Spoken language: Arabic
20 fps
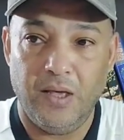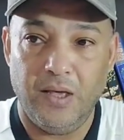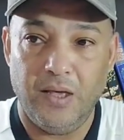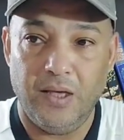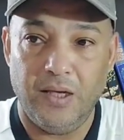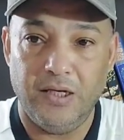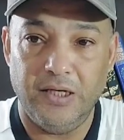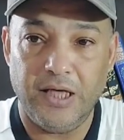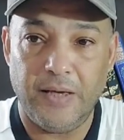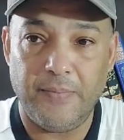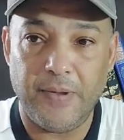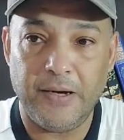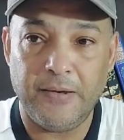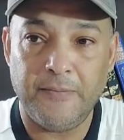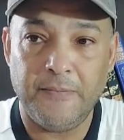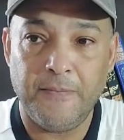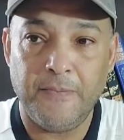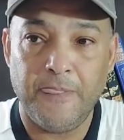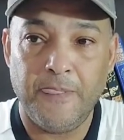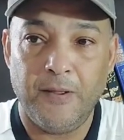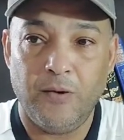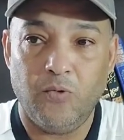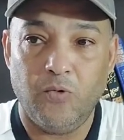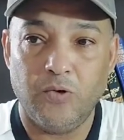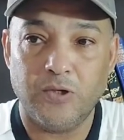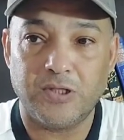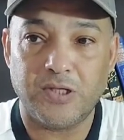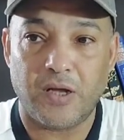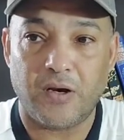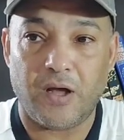آه، اليمن
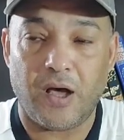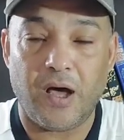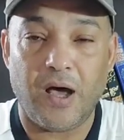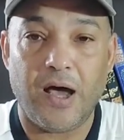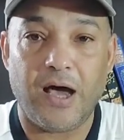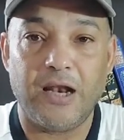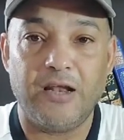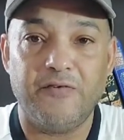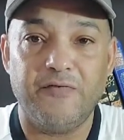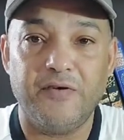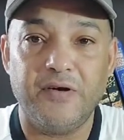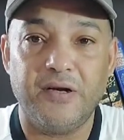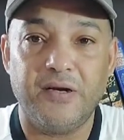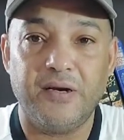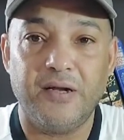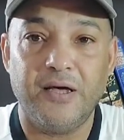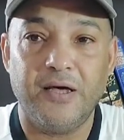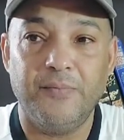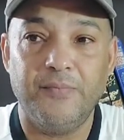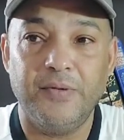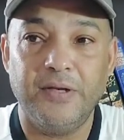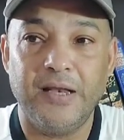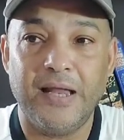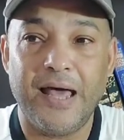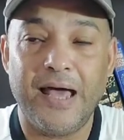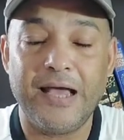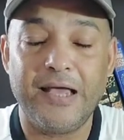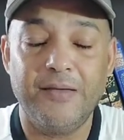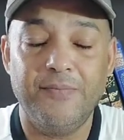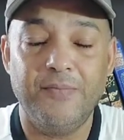وصنعاء على فكرة من
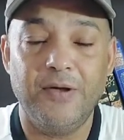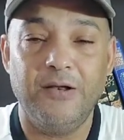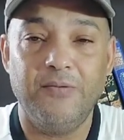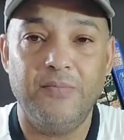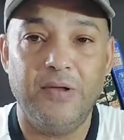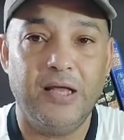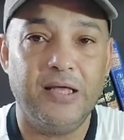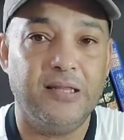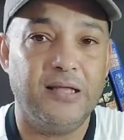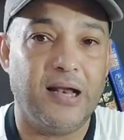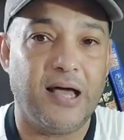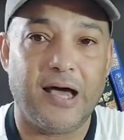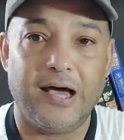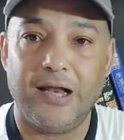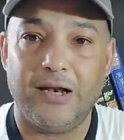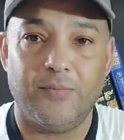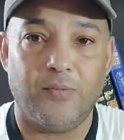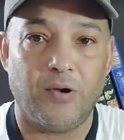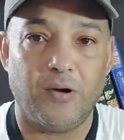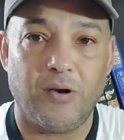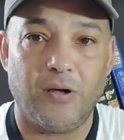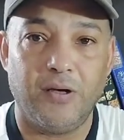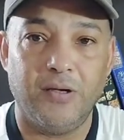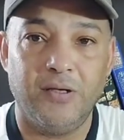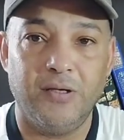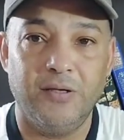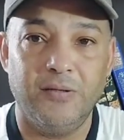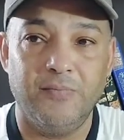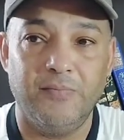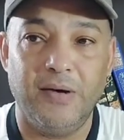أجمل بلاد العالم والله
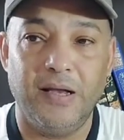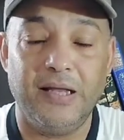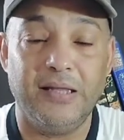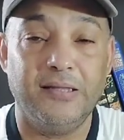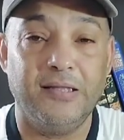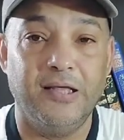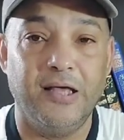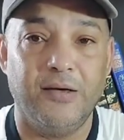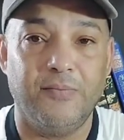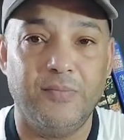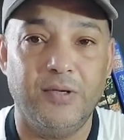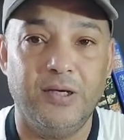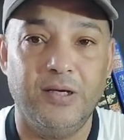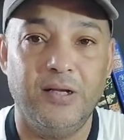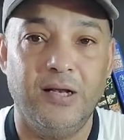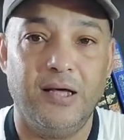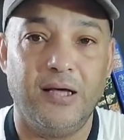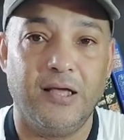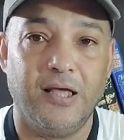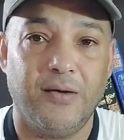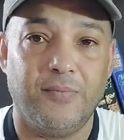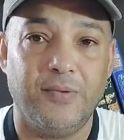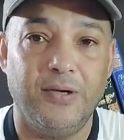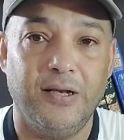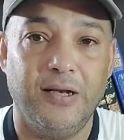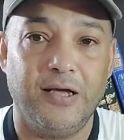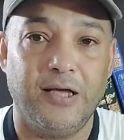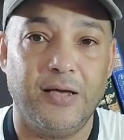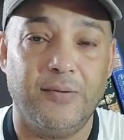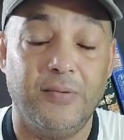بلد جميلة
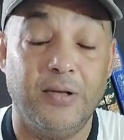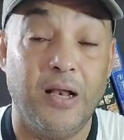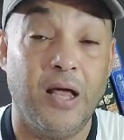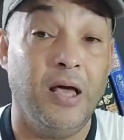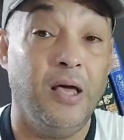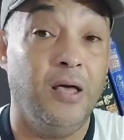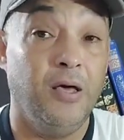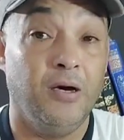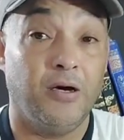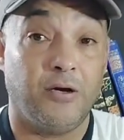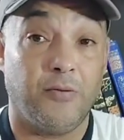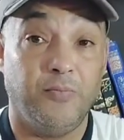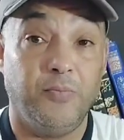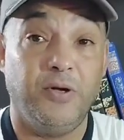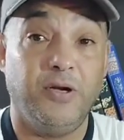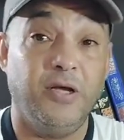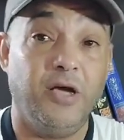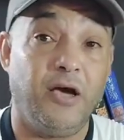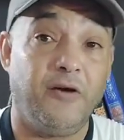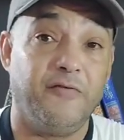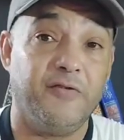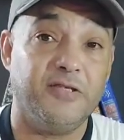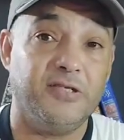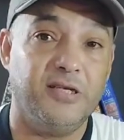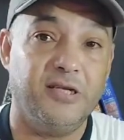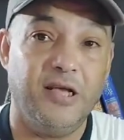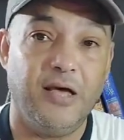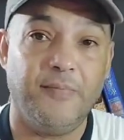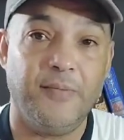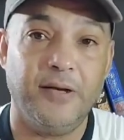جميلة جميلة ربنا
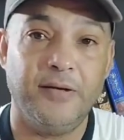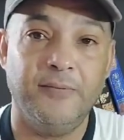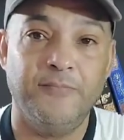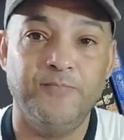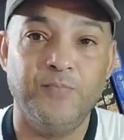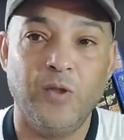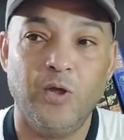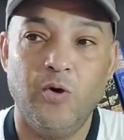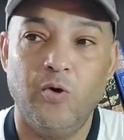يحفظ اليمن